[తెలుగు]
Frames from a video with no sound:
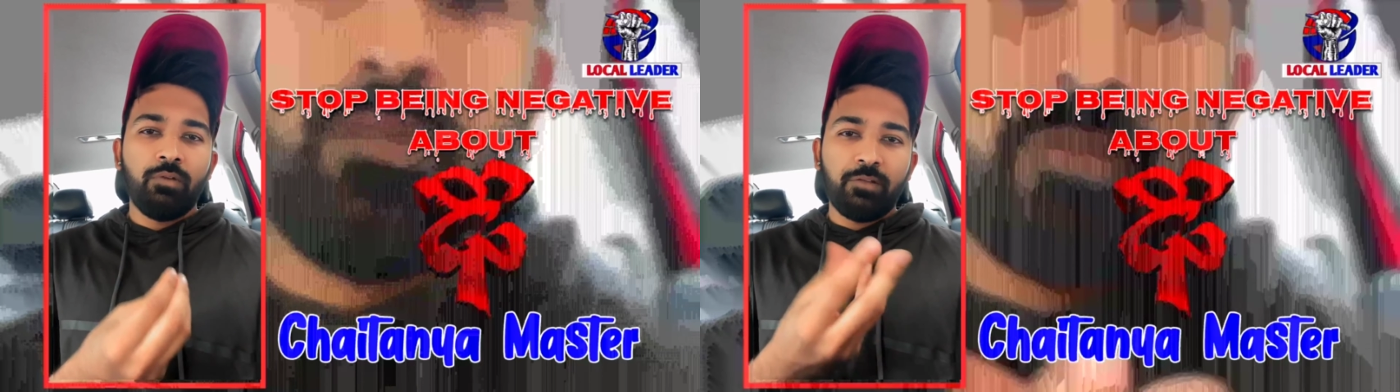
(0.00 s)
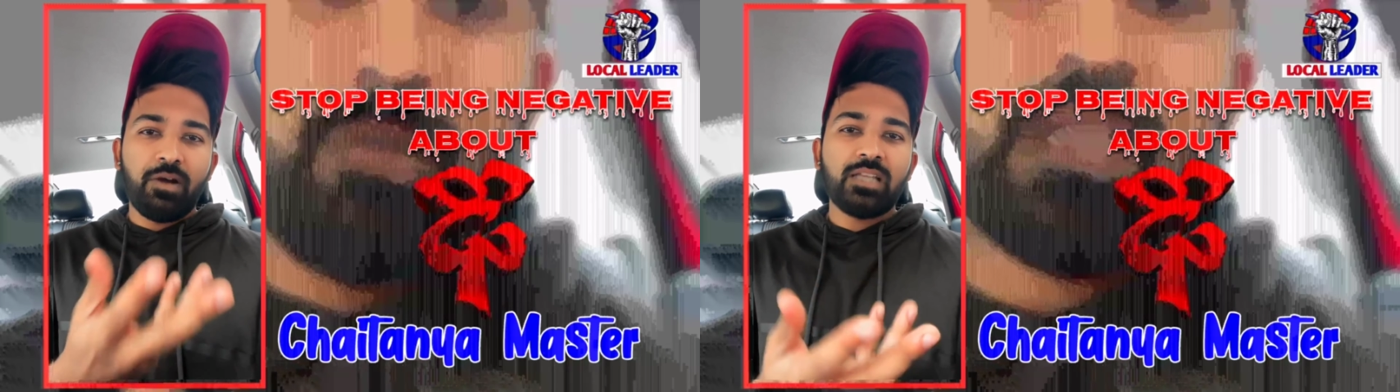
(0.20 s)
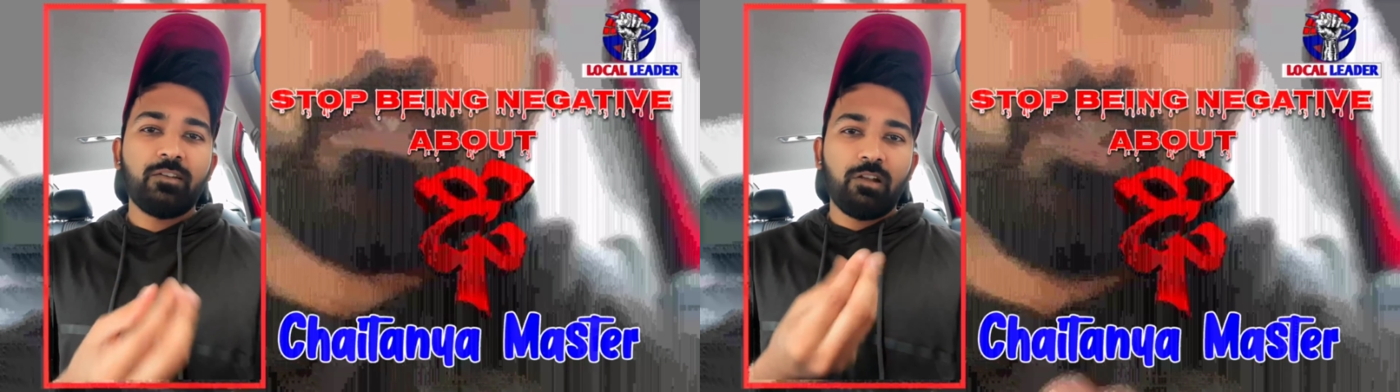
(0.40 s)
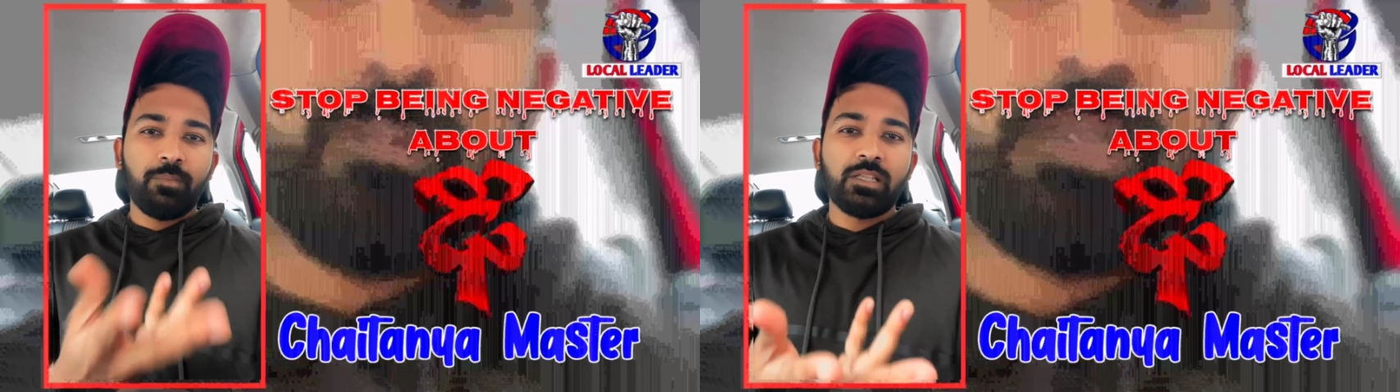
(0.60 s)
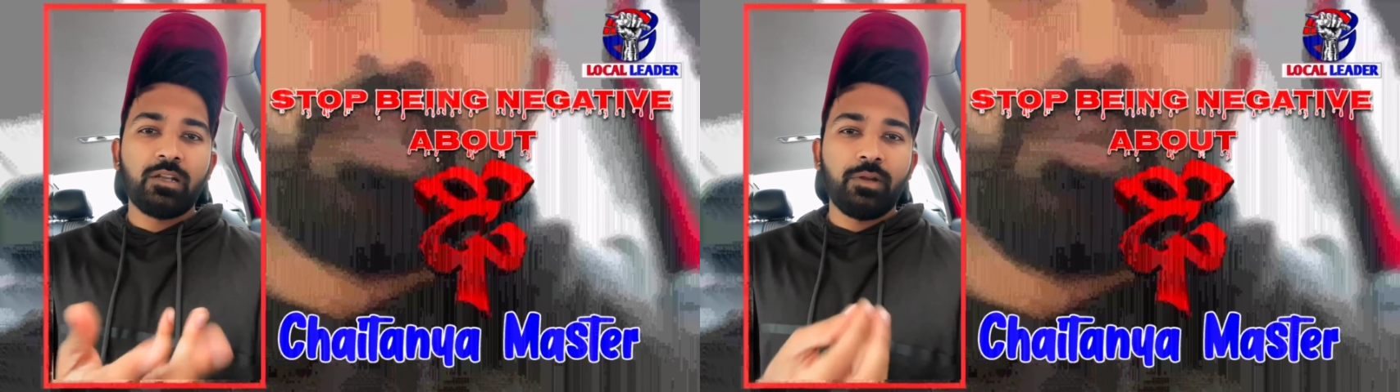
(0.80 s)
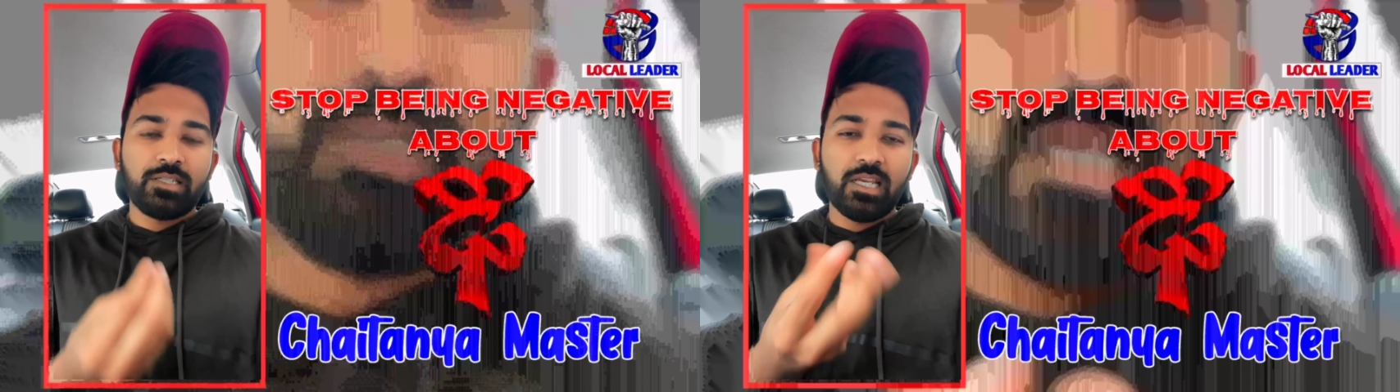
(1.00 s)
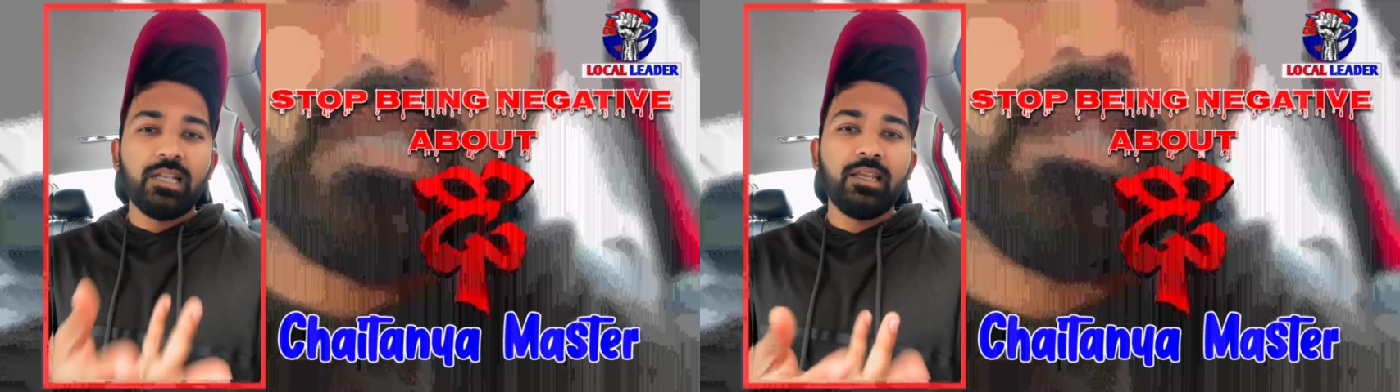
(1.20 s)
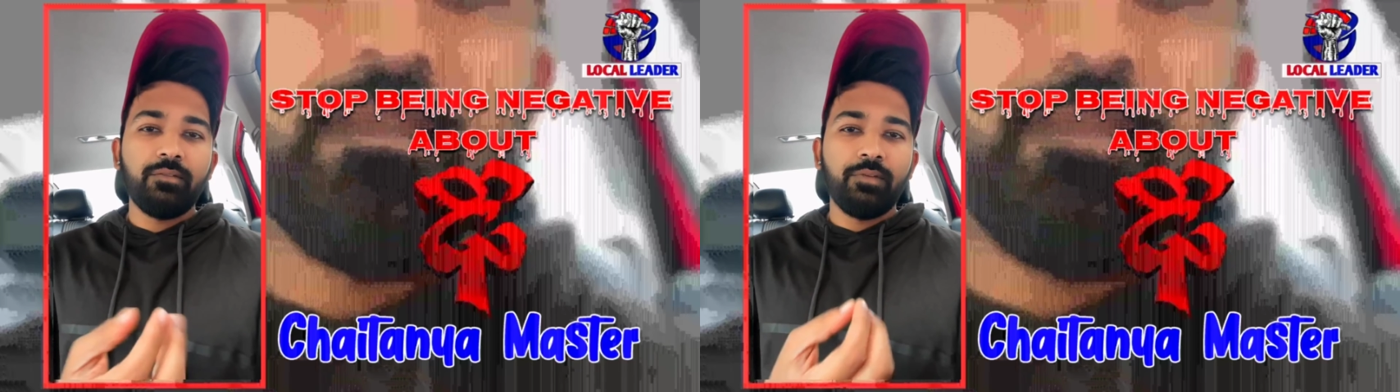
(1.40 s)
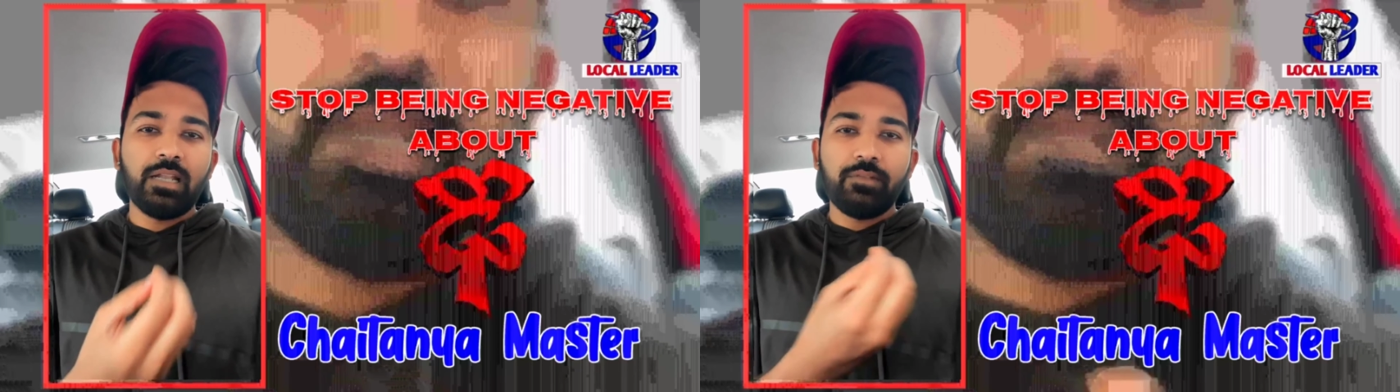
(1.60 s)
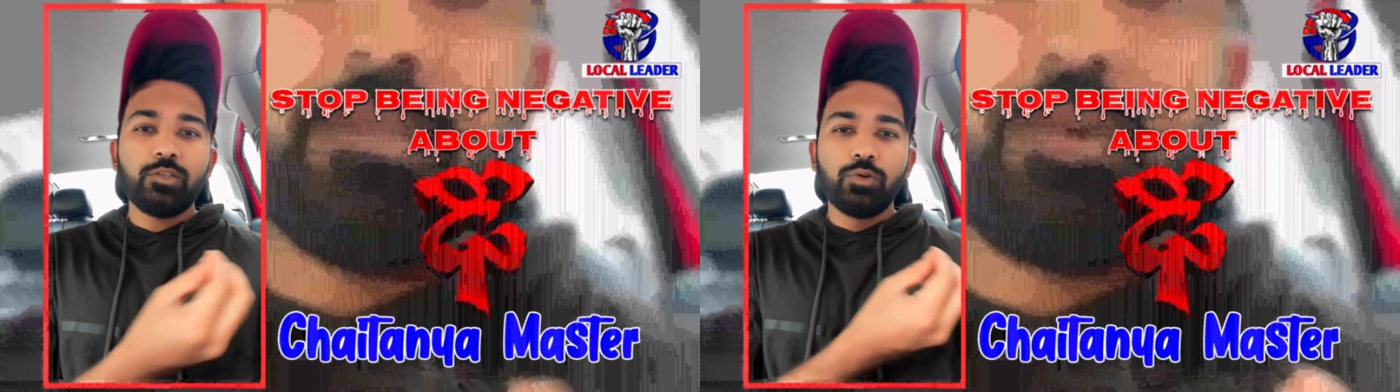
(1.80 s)
వాళ్ళ ఫాదర్ వాళ్ళ మదర్ వాళ్ళ చెల్లి
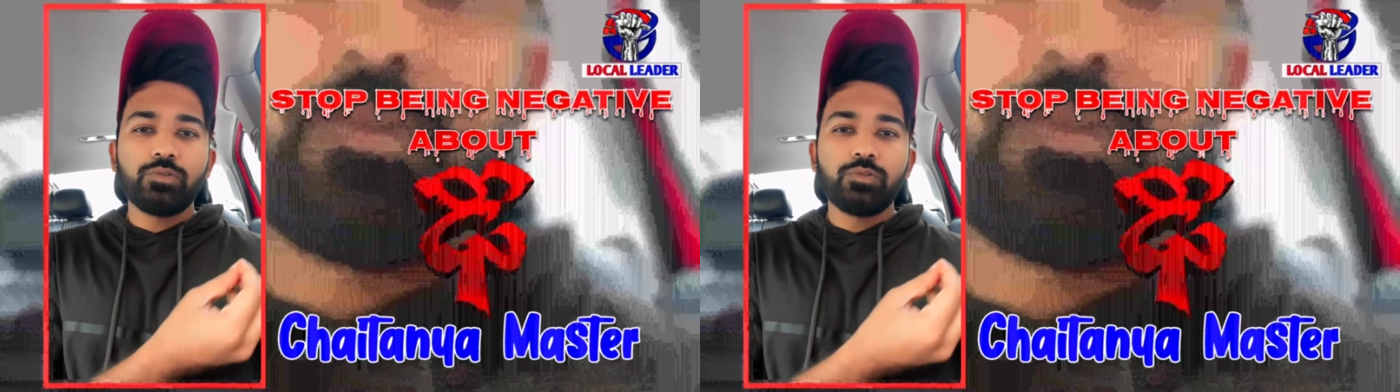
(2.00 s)
వీళ్ళని